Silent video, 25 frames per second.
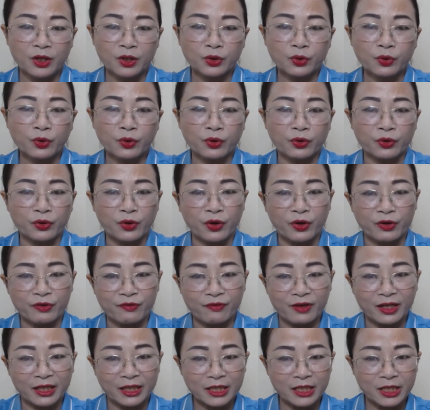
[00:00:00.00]
Tôi còn hỏi
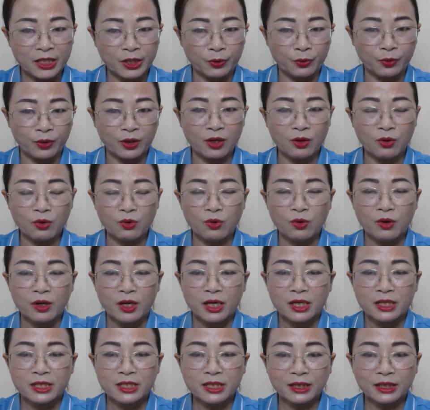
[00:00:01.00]
vạn nhiều câu,
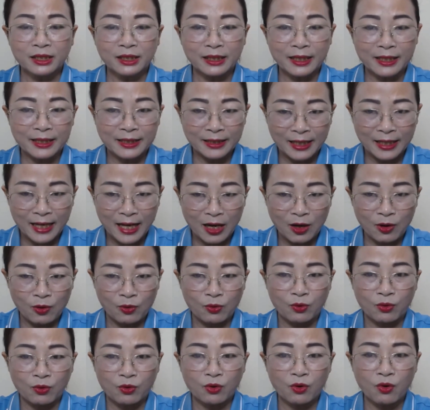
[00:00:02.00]
nhưng lần
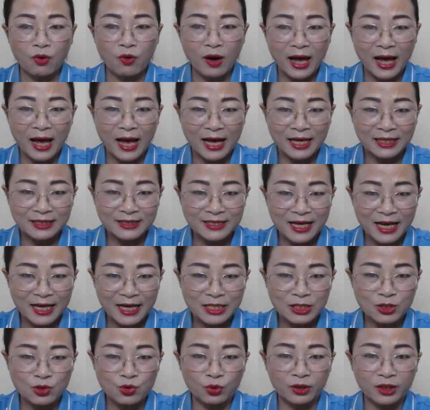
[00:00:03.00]
nào cô ả dại
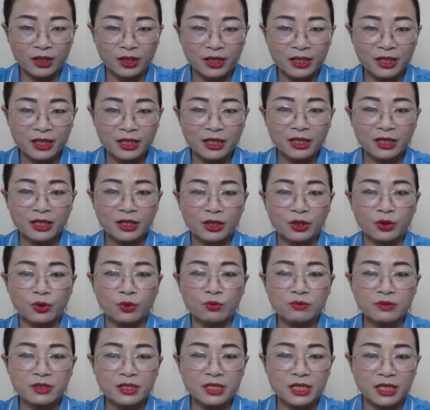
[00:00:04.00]
dột ấy
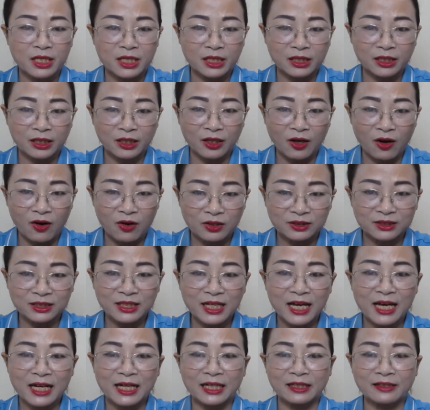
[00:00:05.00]
cũng chỉ tỏ
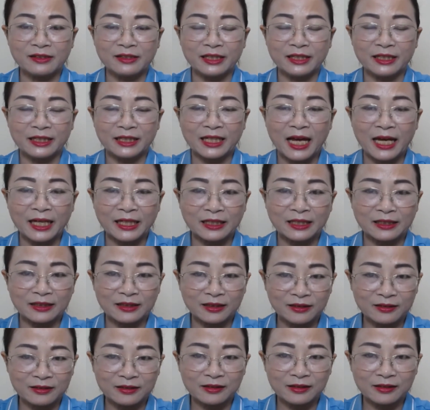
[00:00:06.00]
ra là người thành
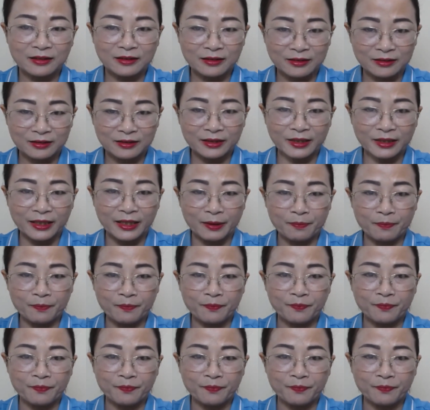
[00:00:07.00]
thực cực điểm.